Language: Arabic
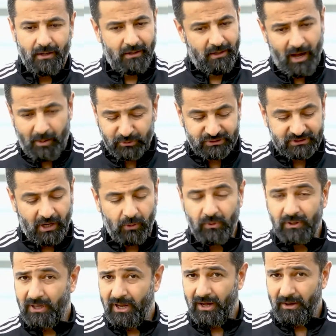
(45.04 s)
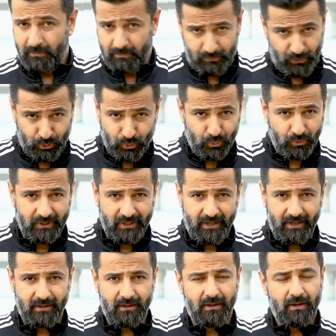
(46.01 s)
لا متساويين لا
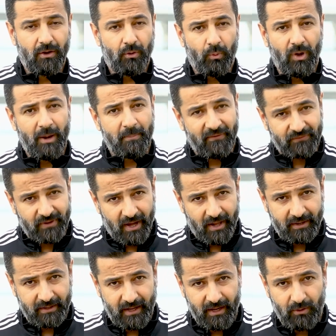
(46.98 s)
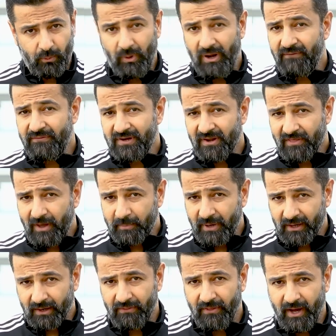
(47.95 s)
بعقولنا ولا بافكارنا ولا في
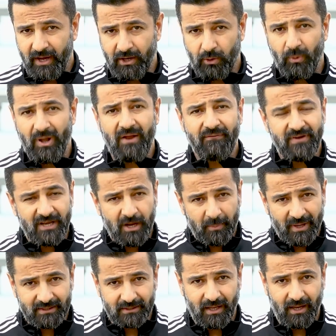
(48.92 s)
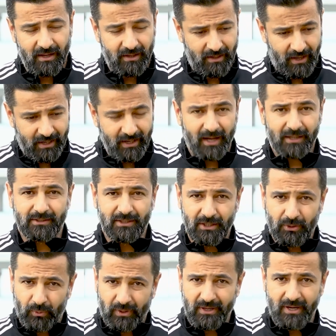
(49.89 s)
نظامنا الغذائي ولا في نمطنا
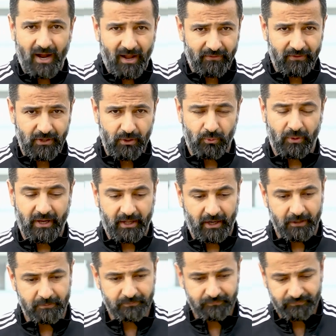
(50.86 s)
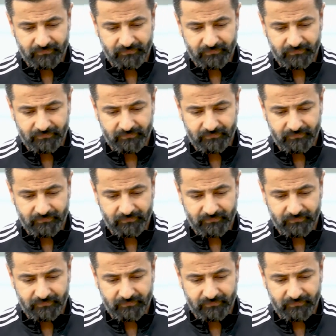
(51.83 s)
الحياتي والرياضي وغيره.